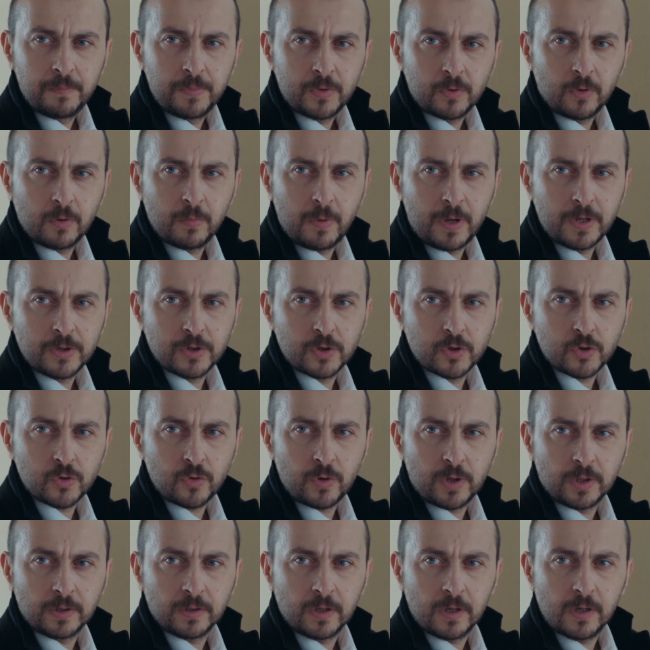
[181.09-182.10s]
Birol bence
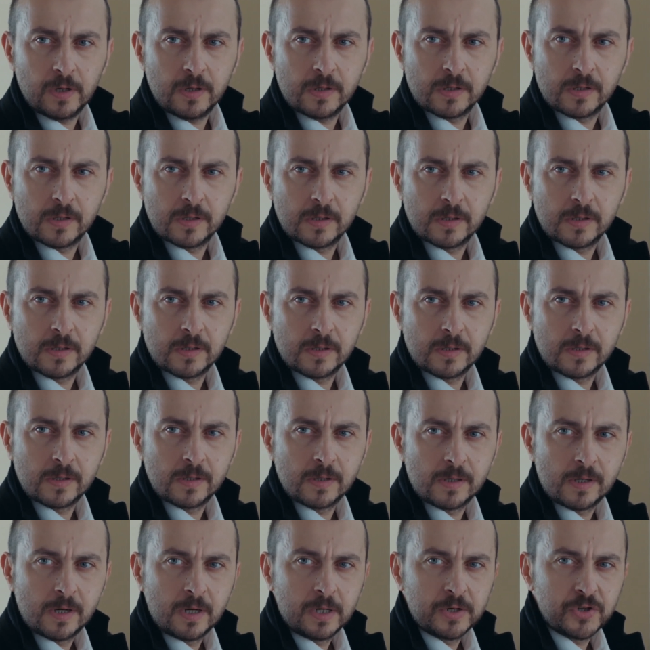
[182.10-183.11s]
şu anda
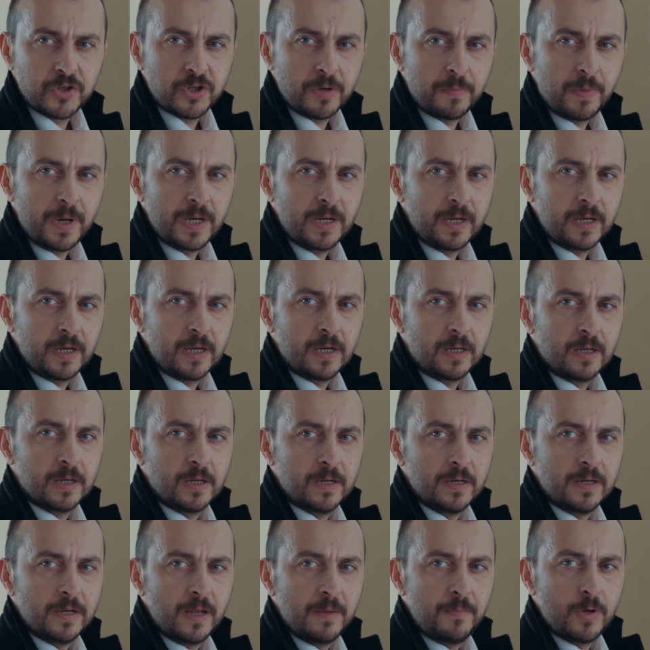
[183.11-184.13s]
Cemal'le
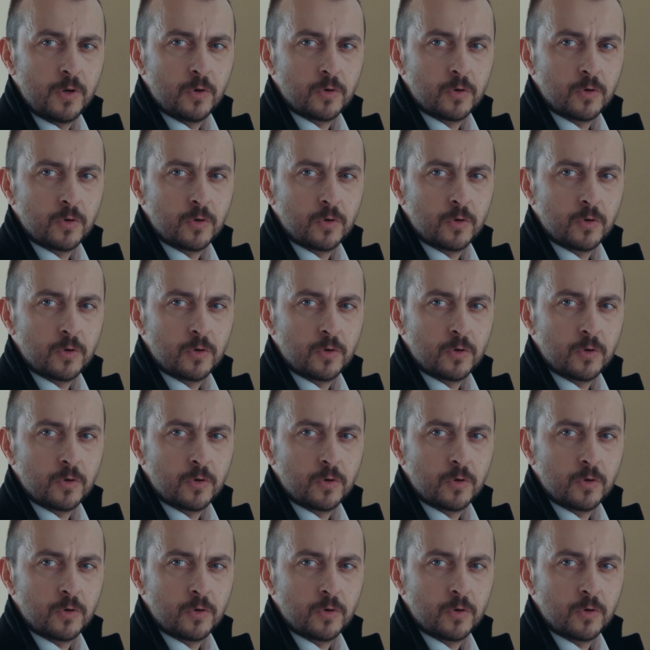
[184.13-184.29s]
ilgili ne